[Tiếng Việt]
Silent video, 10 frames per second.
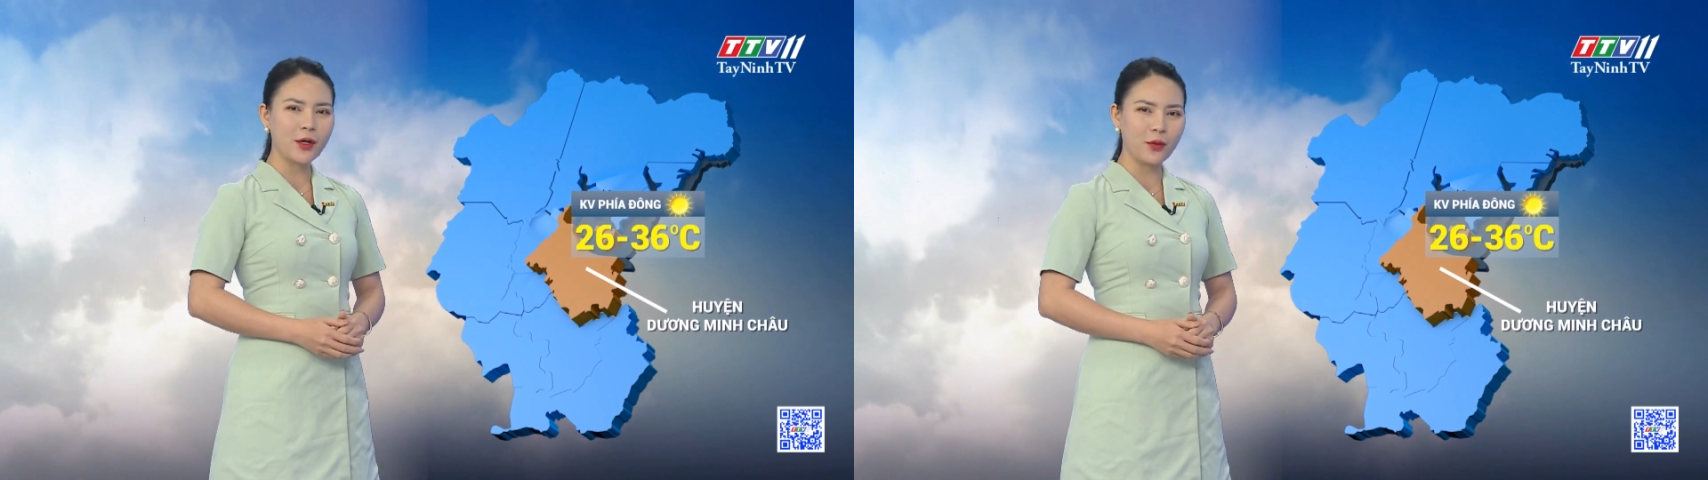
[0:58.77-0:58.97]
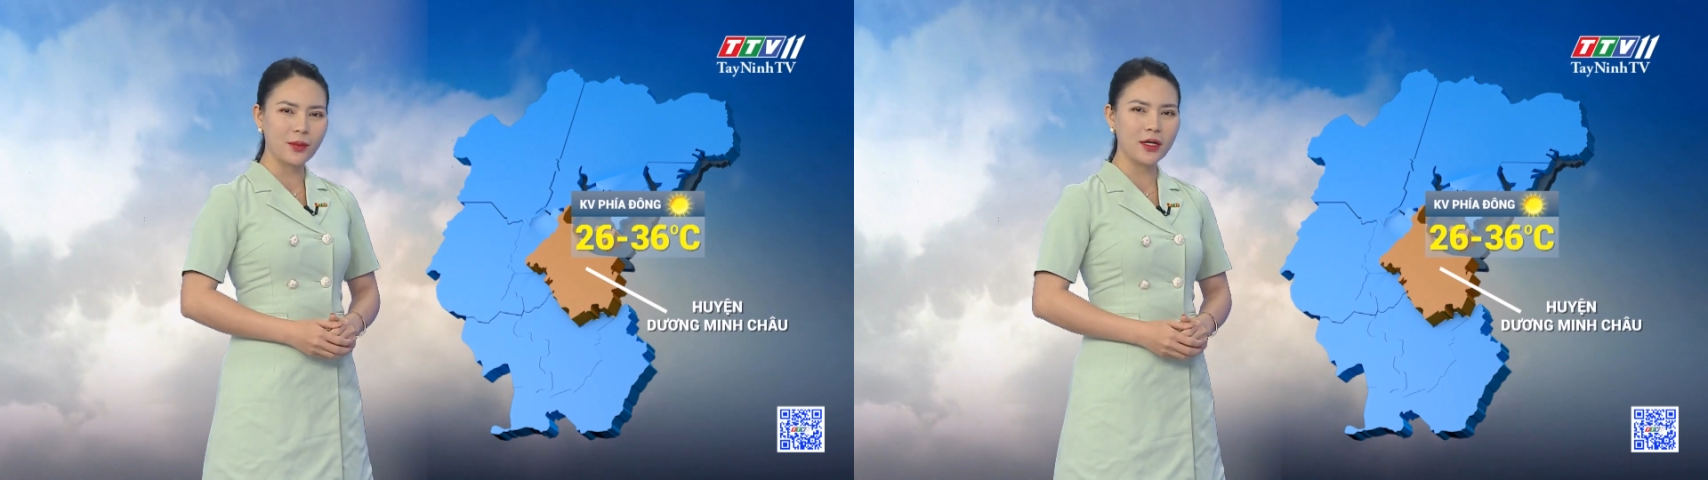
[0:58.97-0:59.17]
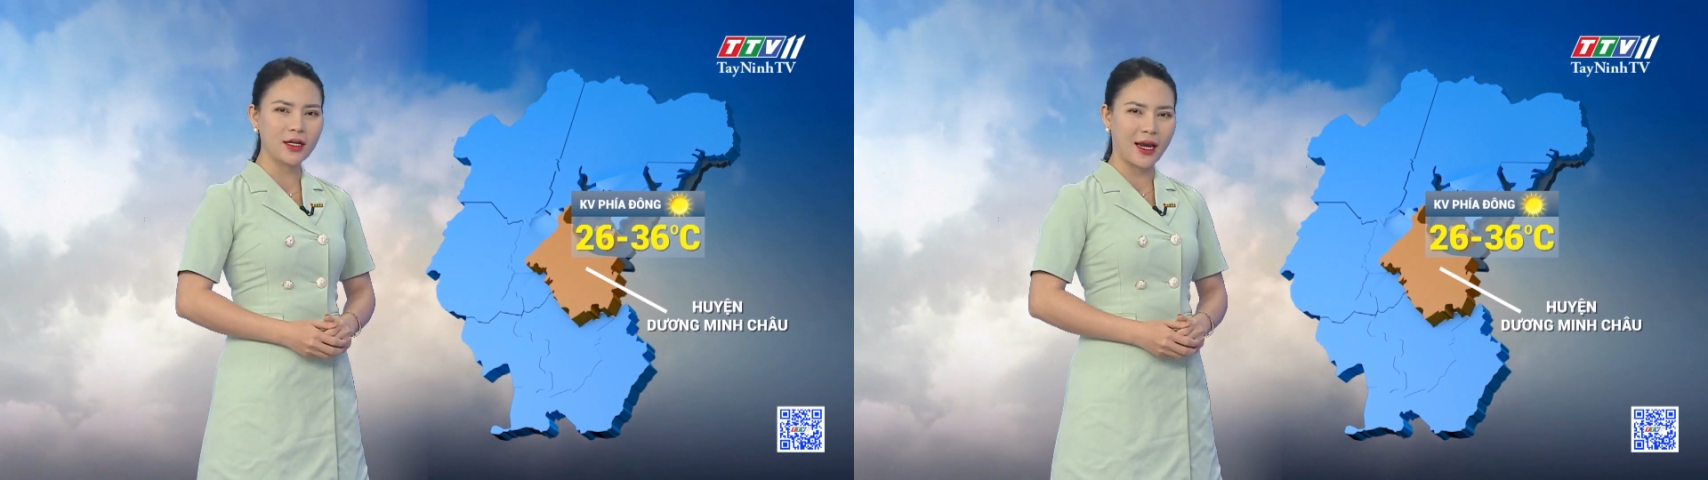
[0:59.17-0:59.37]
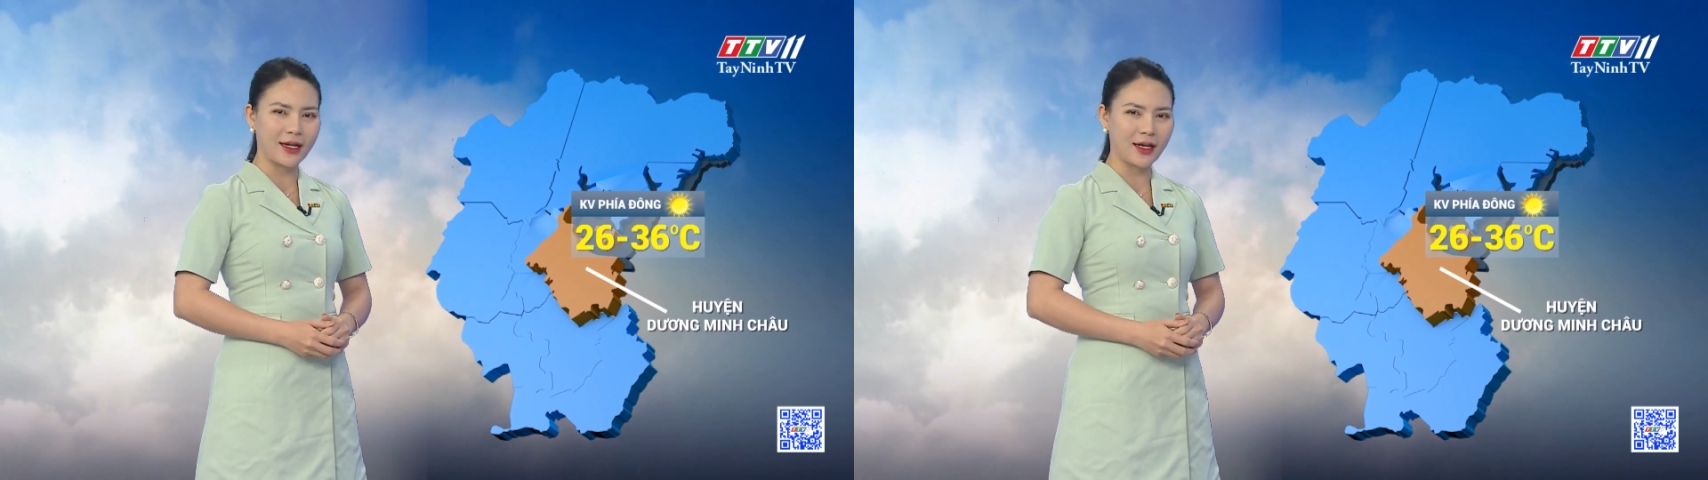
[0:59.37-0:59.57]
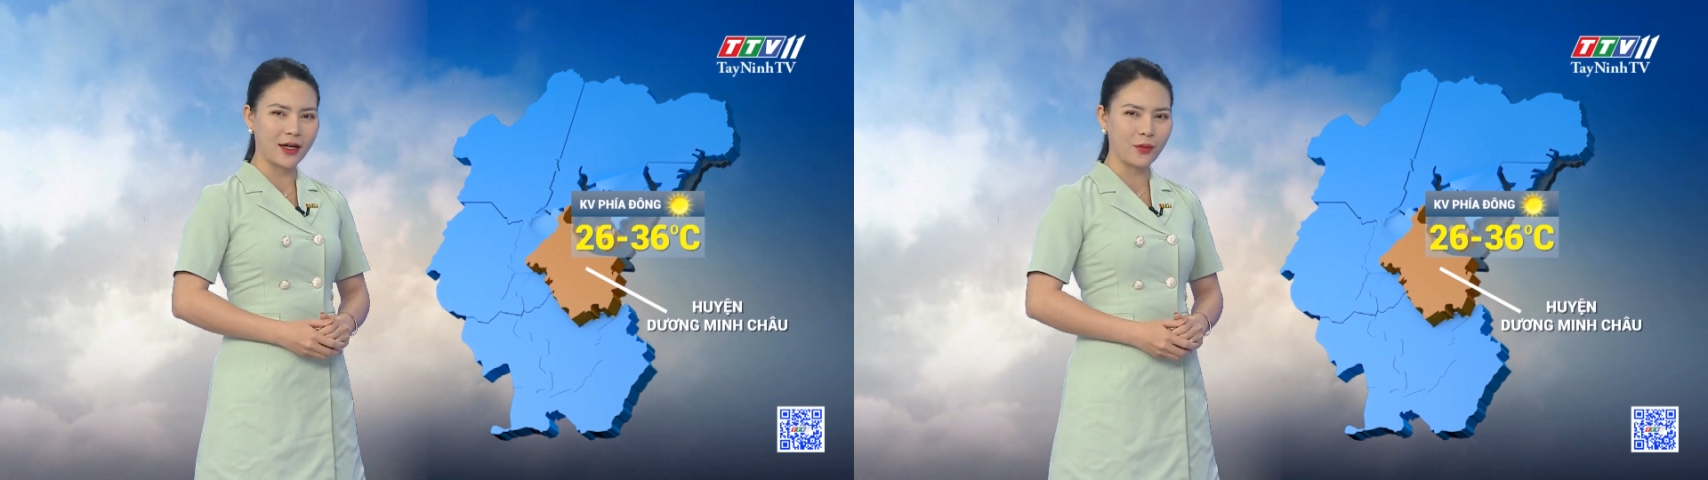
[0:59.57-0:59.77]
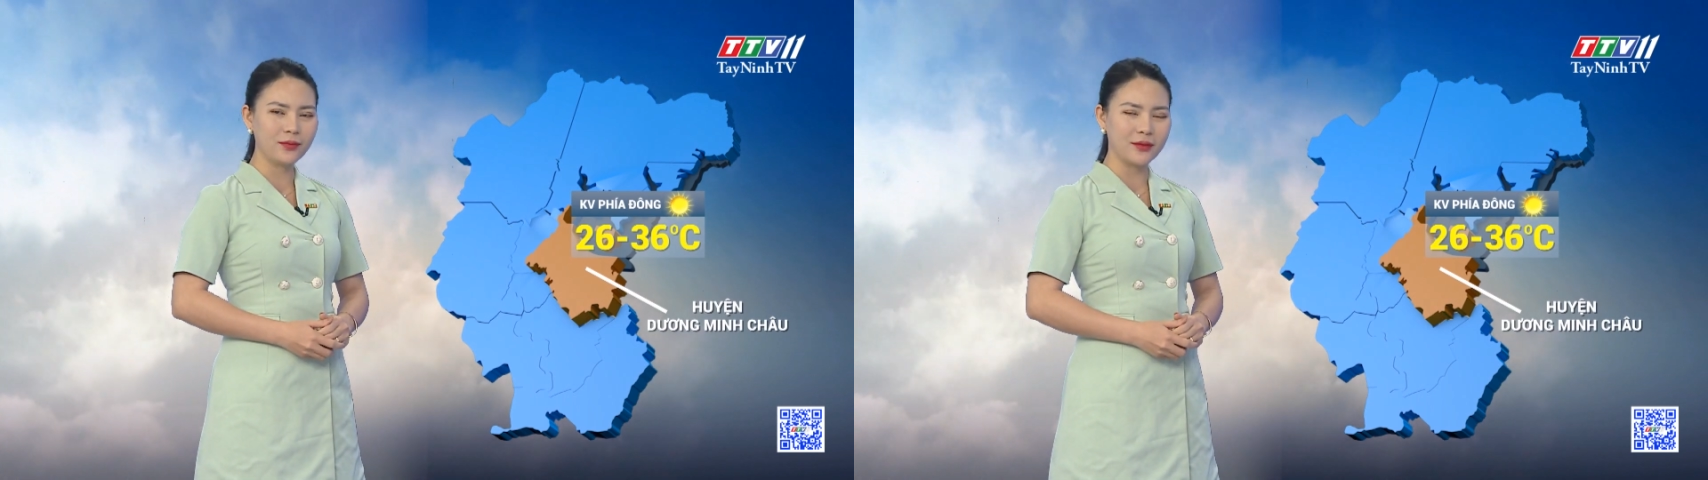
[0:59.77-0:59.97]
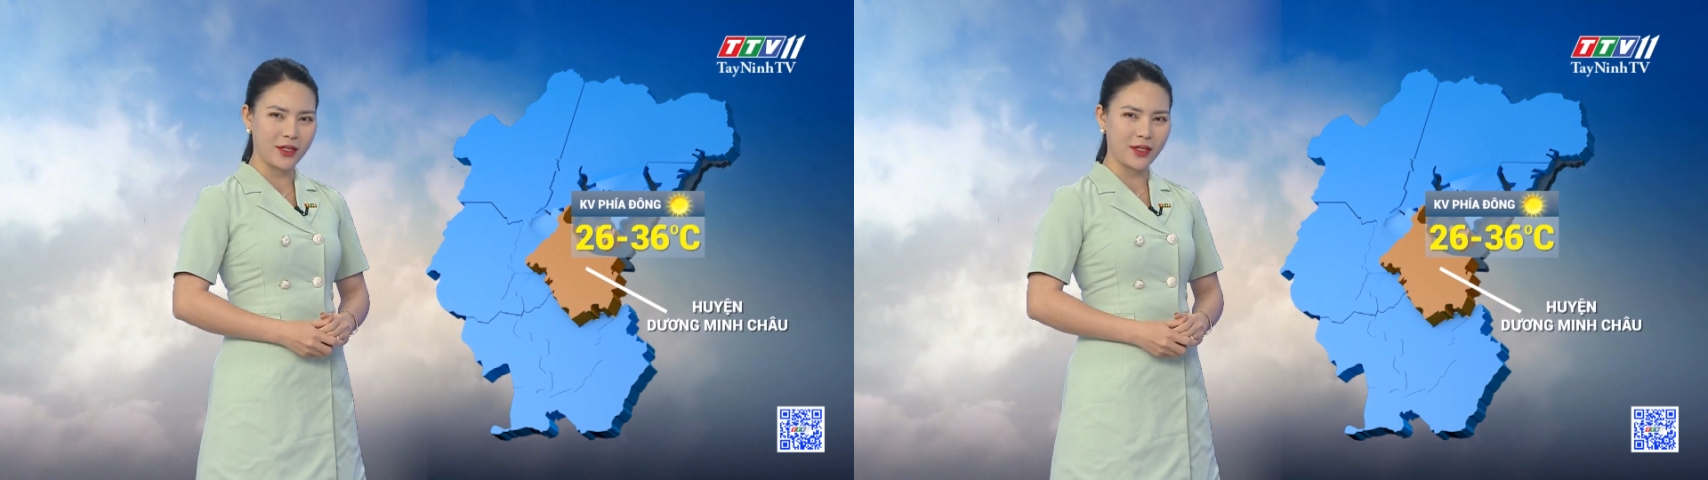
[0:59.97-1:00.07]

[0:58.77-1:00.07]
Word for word: không mưa, ngày nắng nóng,